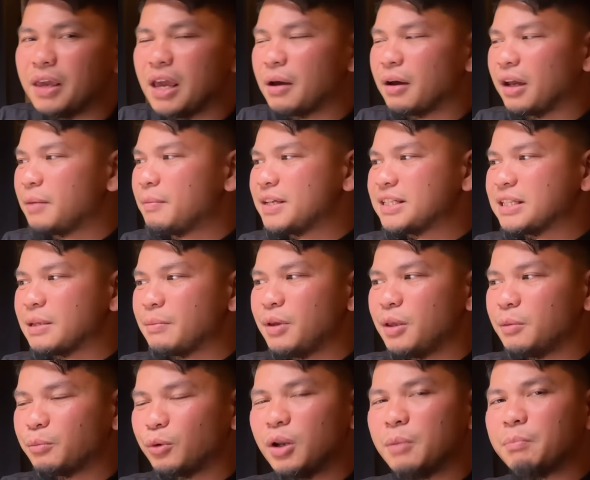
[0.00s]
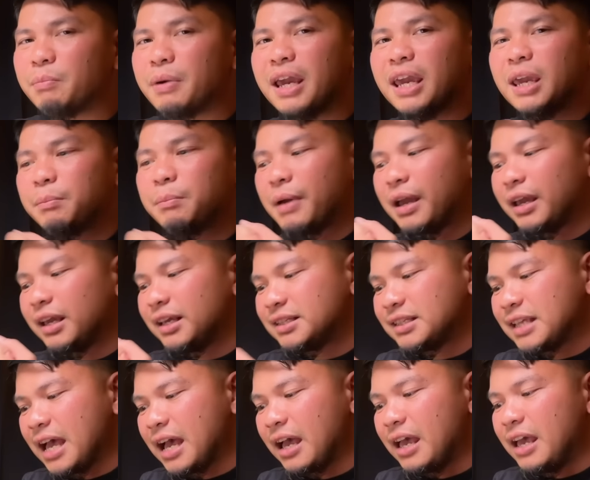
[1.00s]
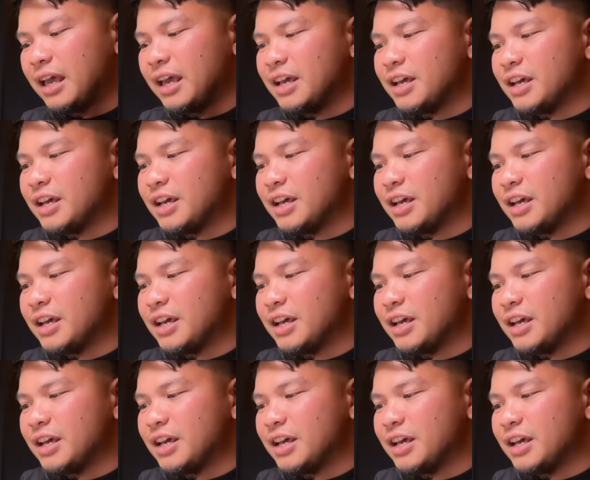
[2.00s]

Eh, ang ibig sabihin po ng pakipag-isa,